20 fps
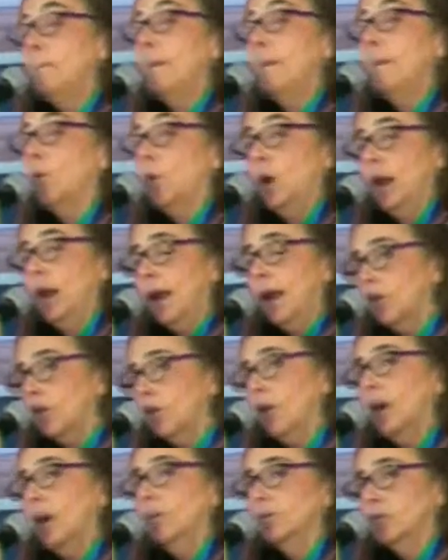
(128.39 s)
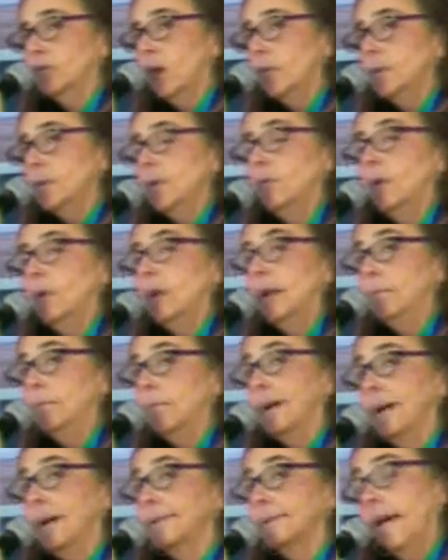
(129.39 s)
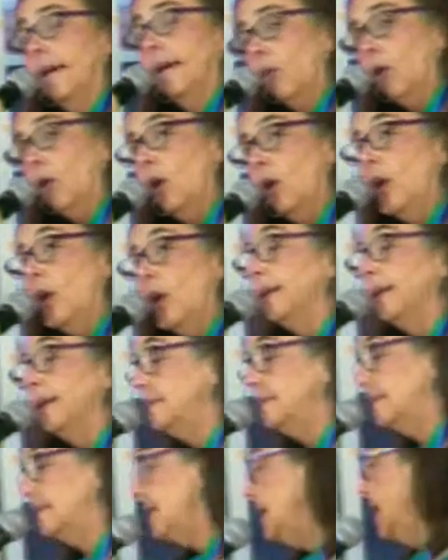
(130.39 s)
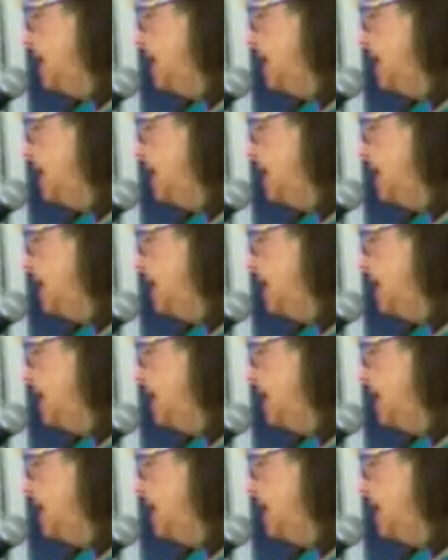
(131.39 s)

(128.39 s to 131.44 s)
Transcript: pero claro que los ha habido en el pasado, ¿sí?